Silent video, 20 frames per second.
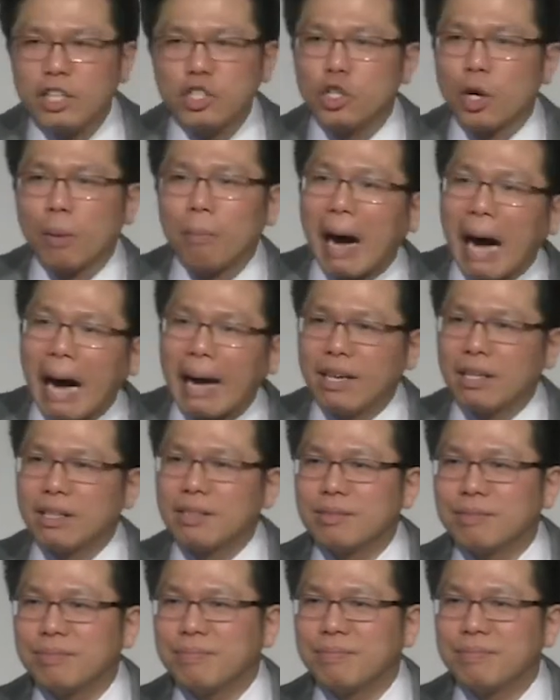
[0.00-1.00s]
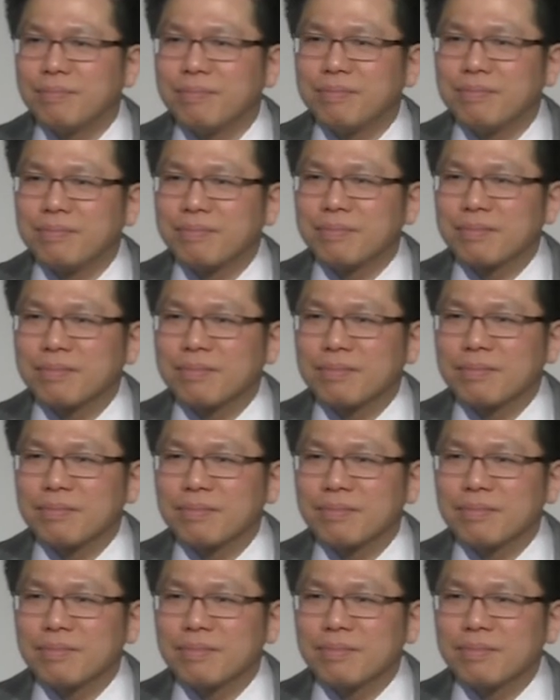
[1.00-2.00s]
然后让它更加的完
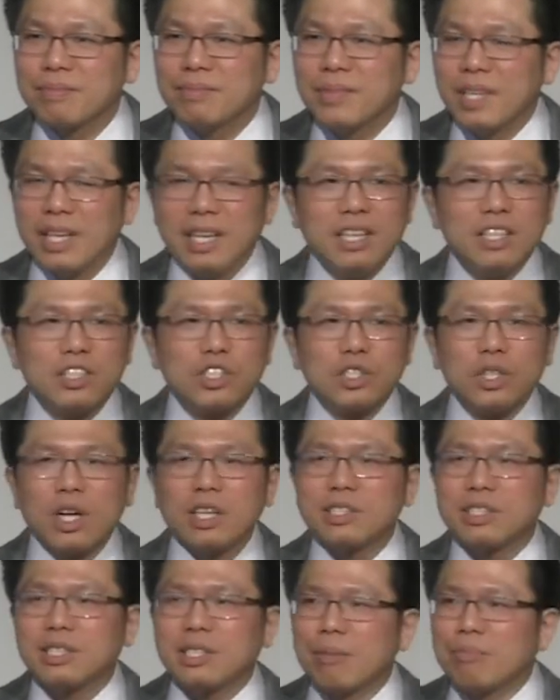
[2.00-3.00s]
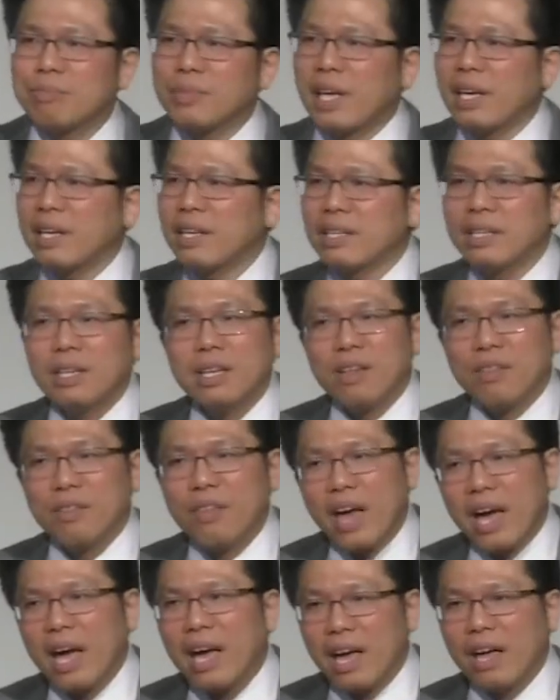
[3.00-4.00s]
整。这样的一个信
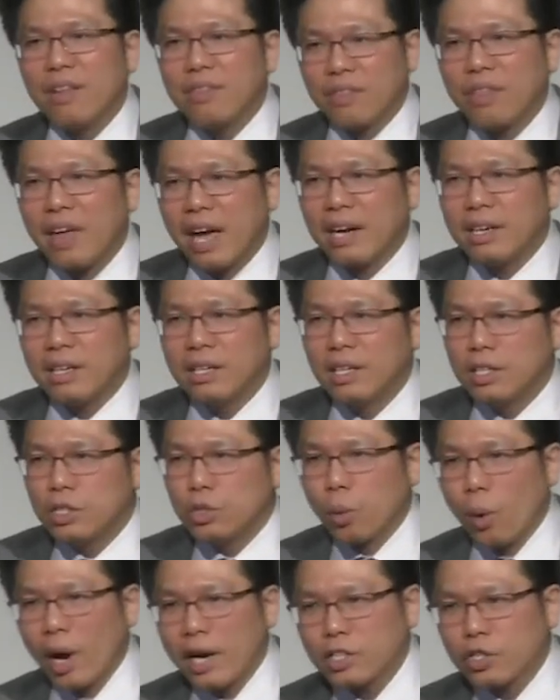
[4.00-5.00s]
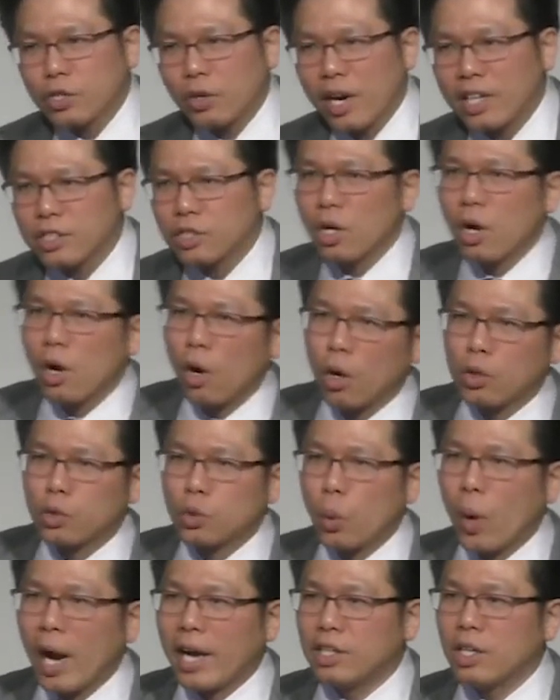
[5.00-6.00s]
靠呢，不是呢，呃，让我们
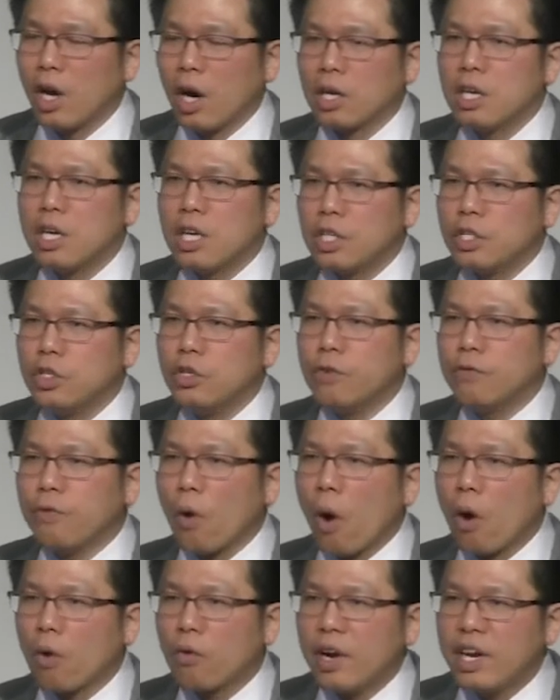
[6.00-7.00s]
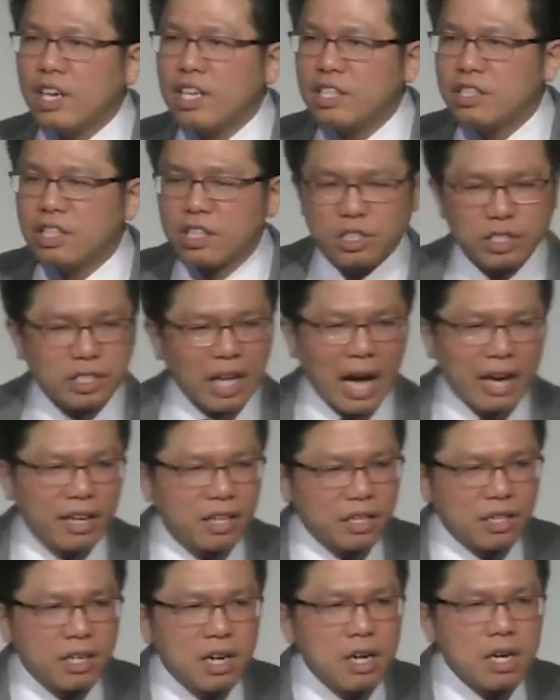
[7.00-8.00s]
三心两意，我们要相信
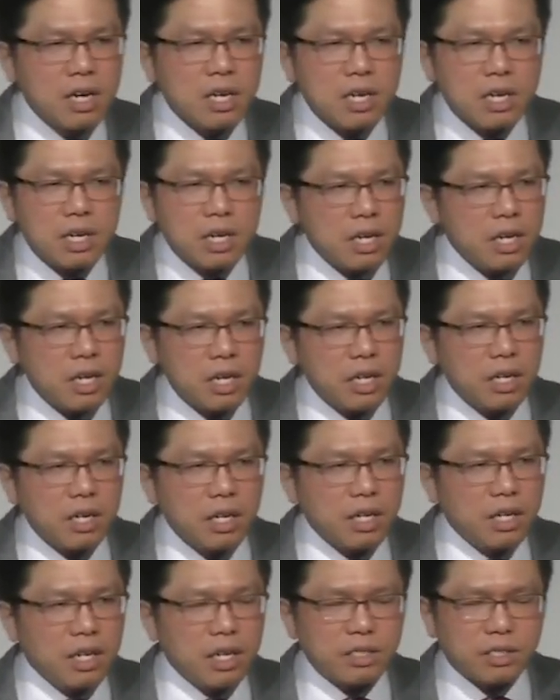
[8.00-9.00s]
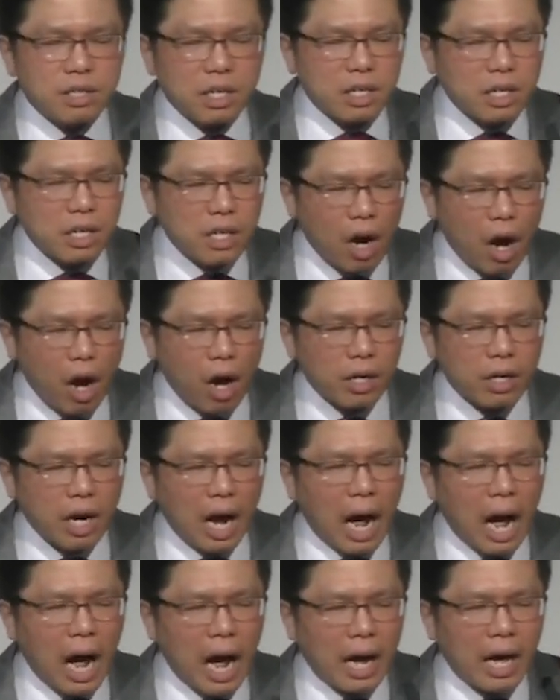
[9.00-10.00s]
还是不要相信，而是我们呢
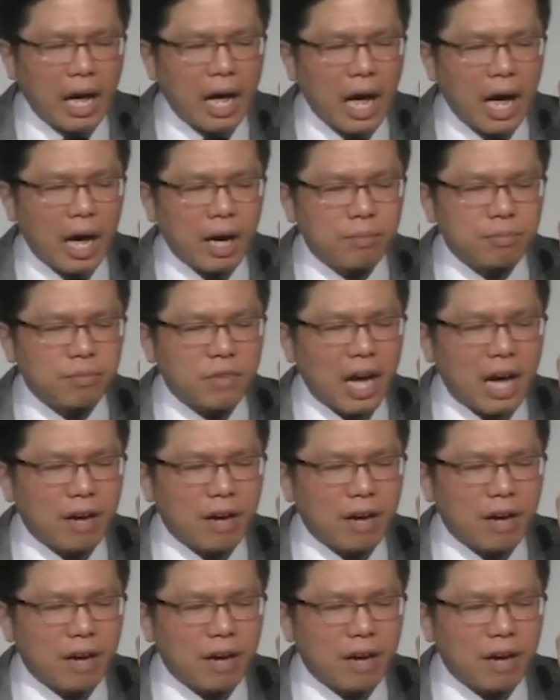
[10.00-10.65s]
决定了，